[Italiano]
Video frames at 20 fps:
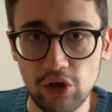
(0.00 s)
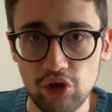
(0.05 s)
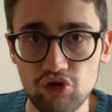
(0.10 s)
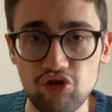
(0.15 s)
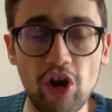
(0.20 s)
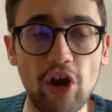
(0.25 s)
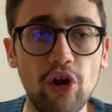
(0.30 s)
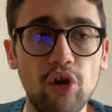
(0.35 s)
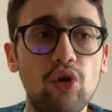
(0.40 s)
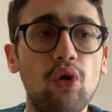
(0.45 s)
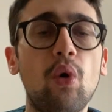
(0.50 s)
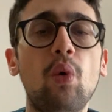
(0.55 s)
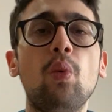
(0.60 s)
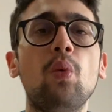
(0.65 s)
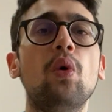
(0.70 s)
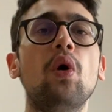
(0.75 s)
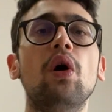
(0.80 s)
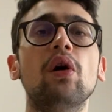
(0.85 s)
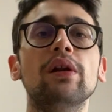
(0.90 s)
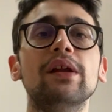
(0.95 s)
cioè non
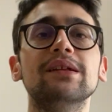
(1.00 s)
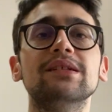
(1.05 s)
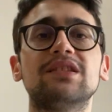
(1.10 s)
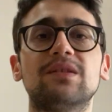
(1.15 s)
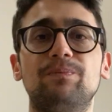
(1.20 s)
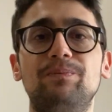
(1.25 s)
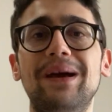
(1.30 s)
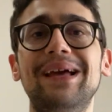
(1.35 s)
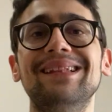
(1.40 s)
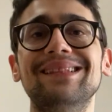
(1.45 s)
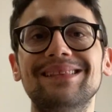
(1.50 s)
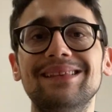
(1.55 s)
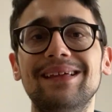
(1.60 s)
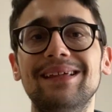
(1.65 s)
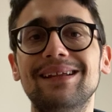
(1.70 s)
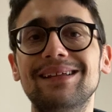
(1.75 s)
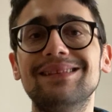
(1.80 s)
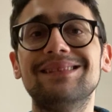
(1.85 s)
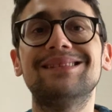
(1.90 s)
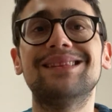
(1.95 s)
vuole
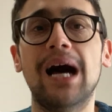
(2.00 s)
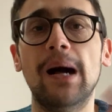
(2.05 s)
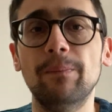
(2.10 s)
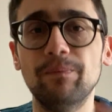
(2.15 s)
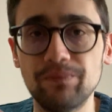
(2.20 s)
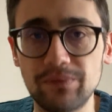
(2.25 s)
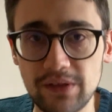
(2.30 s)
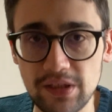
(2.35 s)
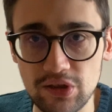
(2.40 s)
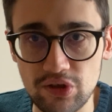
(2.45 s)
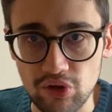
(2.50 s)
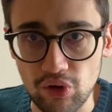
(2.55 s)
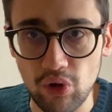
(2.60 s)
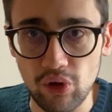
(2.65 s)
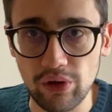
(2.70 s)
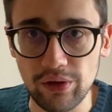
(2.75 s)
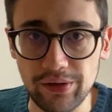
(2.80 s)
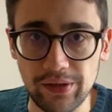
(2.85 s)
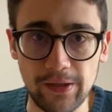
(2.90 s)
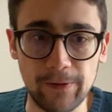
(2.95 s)
spendere tanti
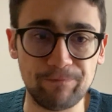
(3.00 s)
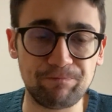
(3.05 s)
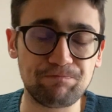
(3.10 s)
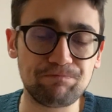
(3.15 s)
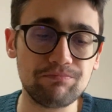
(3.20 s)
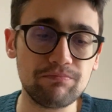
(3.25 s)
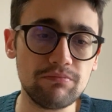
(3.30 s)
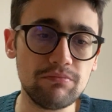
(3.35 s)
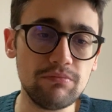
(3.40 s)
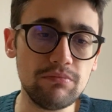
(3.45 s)
soldi